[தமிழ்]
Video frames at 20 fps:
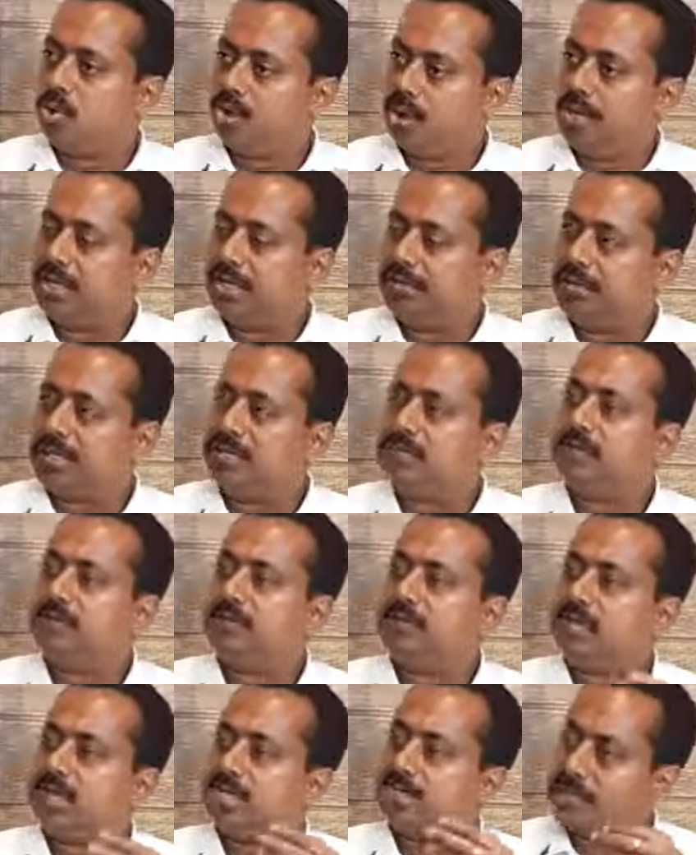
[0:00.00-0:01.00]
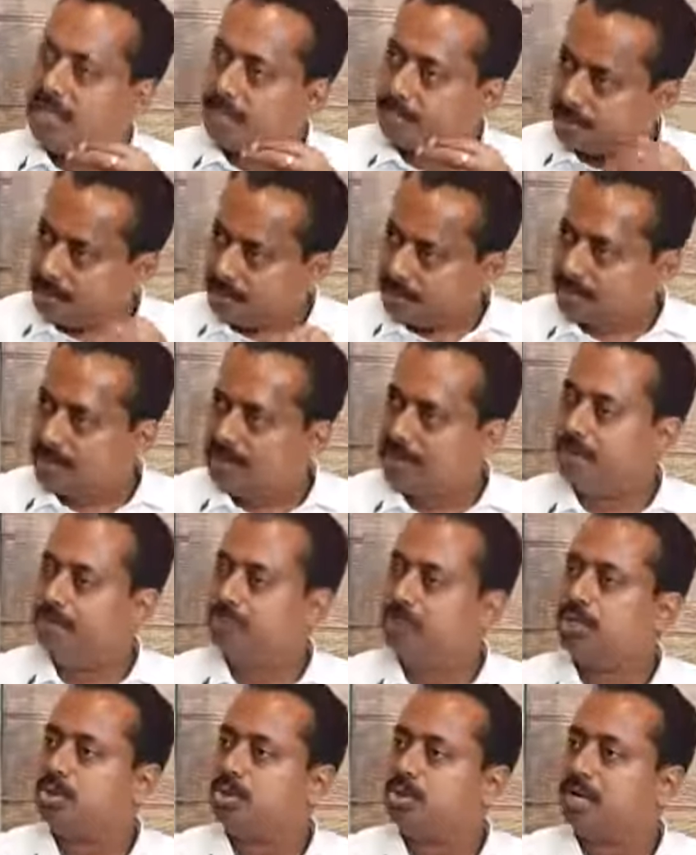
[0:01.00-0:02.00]
ஹோட்டலை தேர்ந்தெடுத்து நான் சாப்பிட்டு வந்தேன்
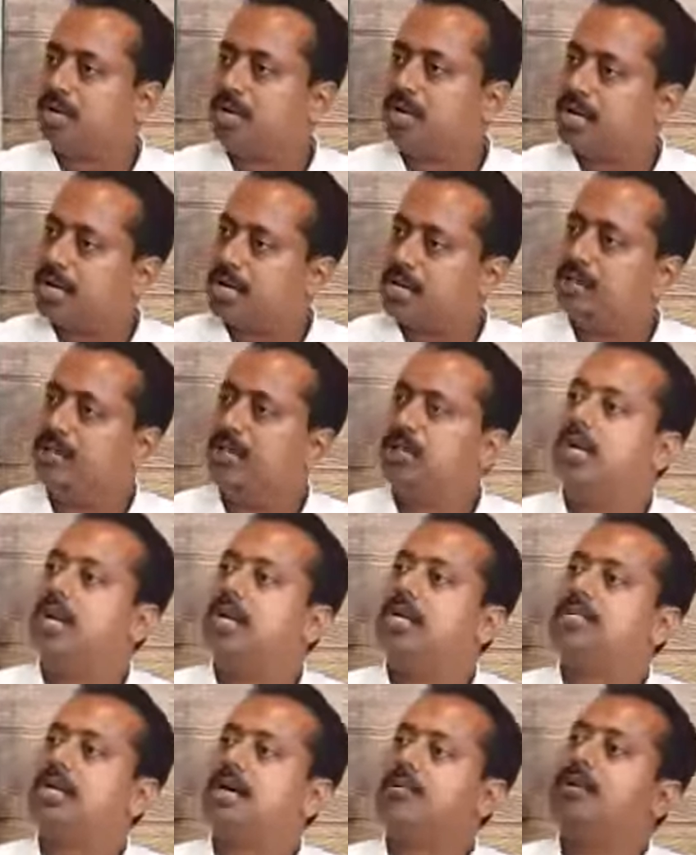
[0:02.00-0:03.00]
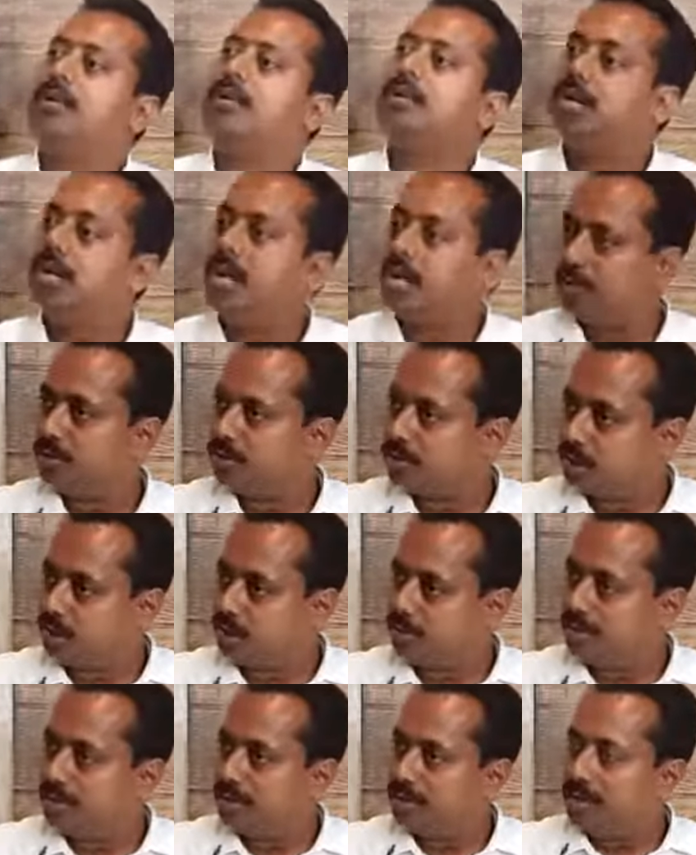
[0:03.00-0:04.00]
அப்படின்னு சொன்னேன்னா நான் திண்டுக்கல்லில் சாப்பாடு நல்லா இருக்குன்னு
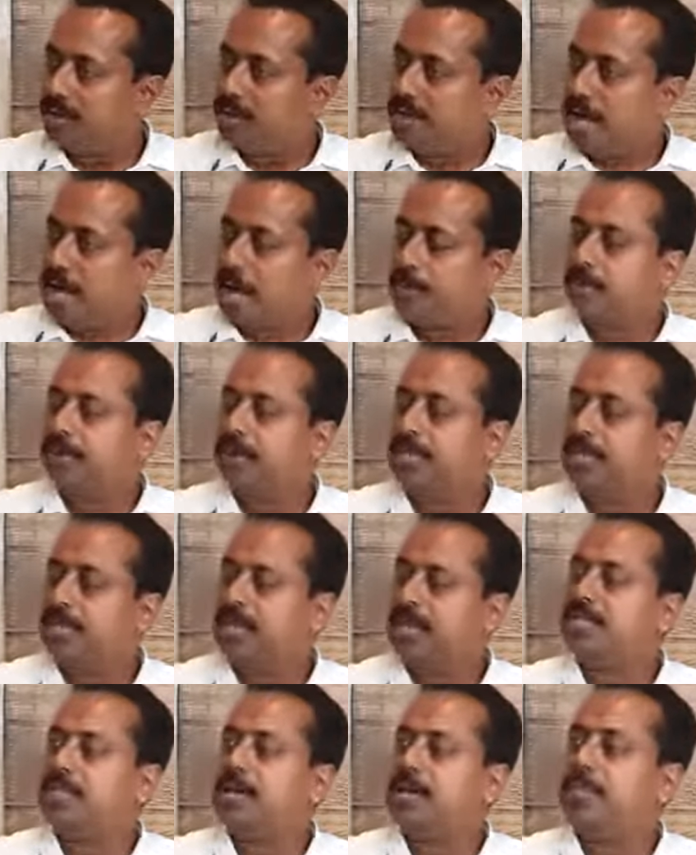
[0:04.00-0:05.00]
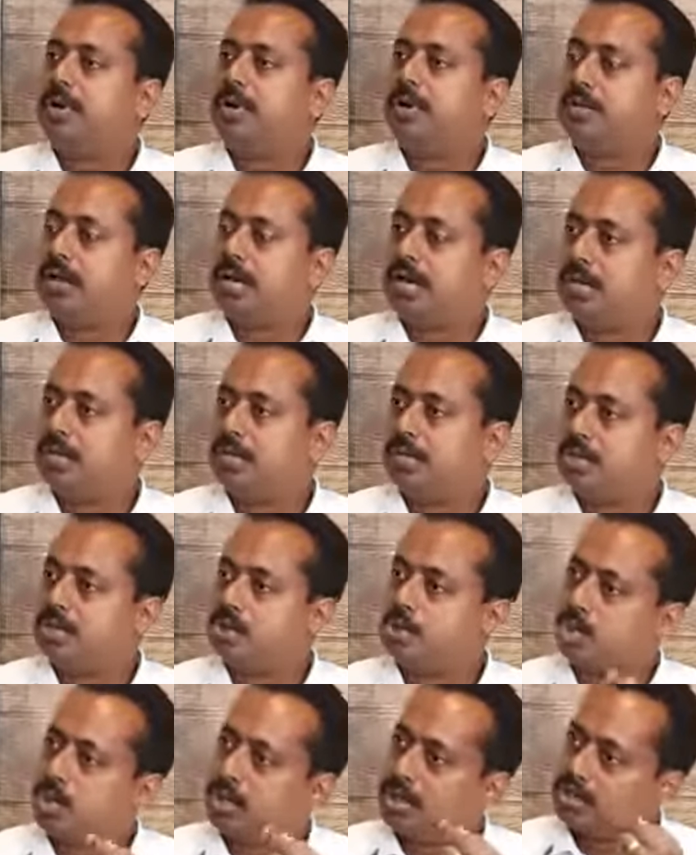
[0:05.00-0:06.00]
சொல்லுவேன் அப்போ திண்டுக்கல் சாப்பாடு நல்லா
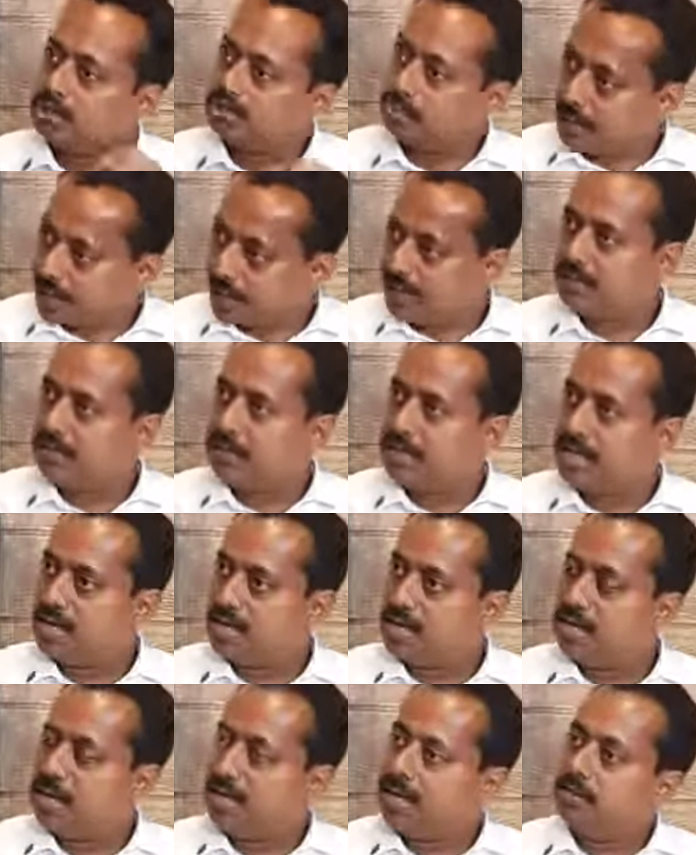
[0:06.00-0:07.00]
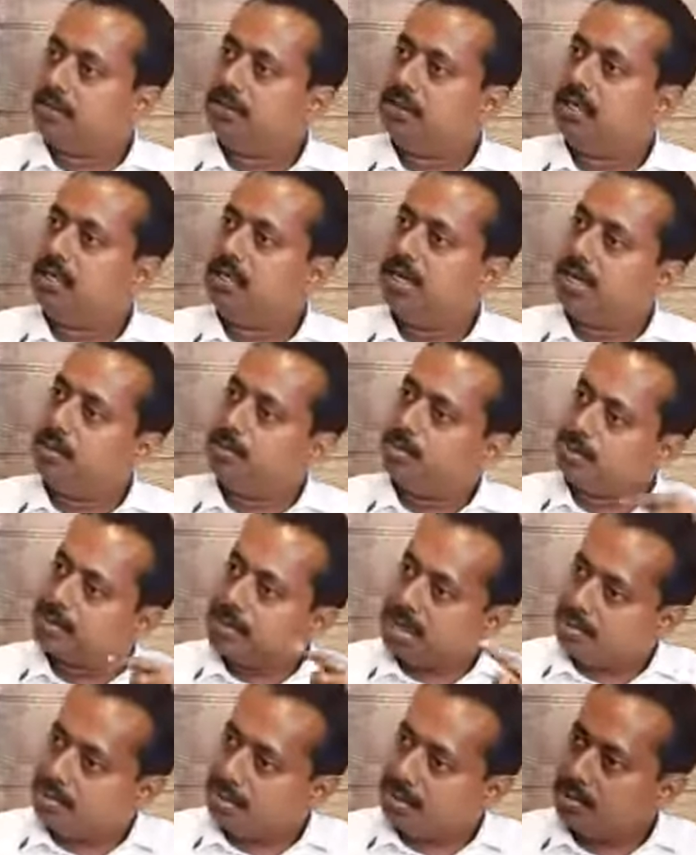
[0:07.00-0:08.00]
இருக்குன்னு சொன்னதும் கரெக்டு தான் திண்டுக்கல்லில் போய்
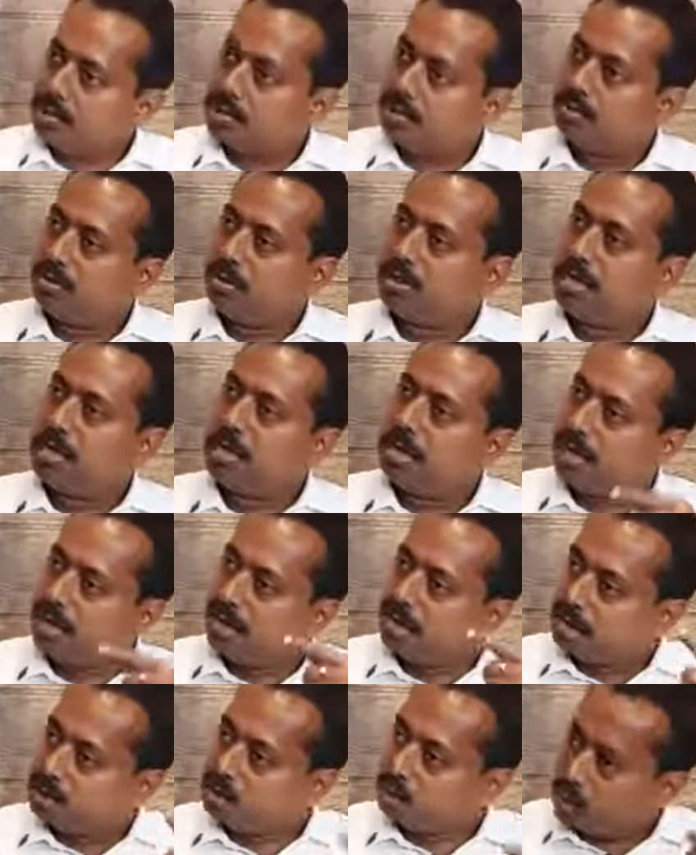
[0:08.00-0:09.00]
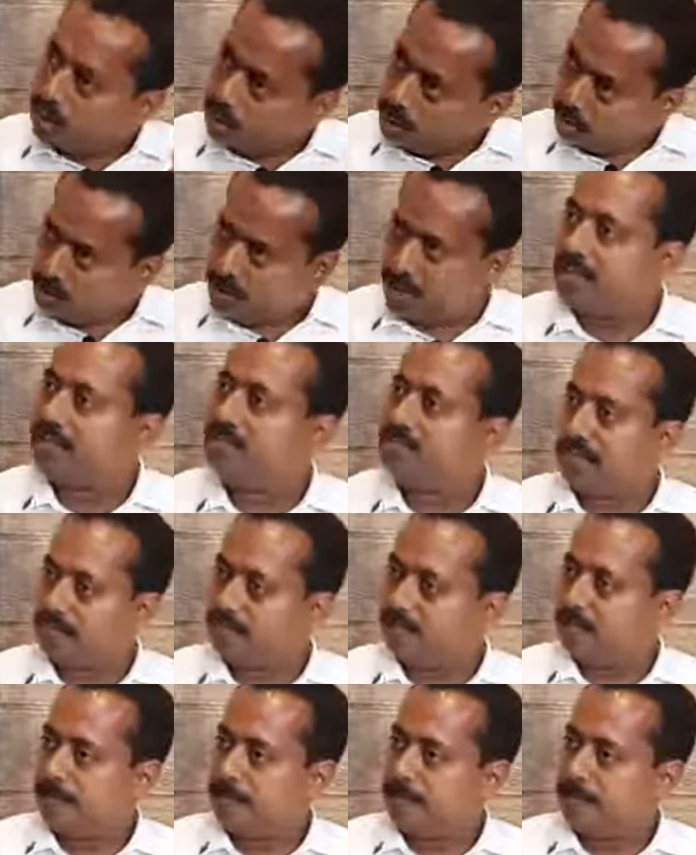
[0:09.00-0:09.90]
சாப்பிட்டு வந்தவர் நல்லா இல்லைன்னு சொன்னதும் கரெக்டு தான்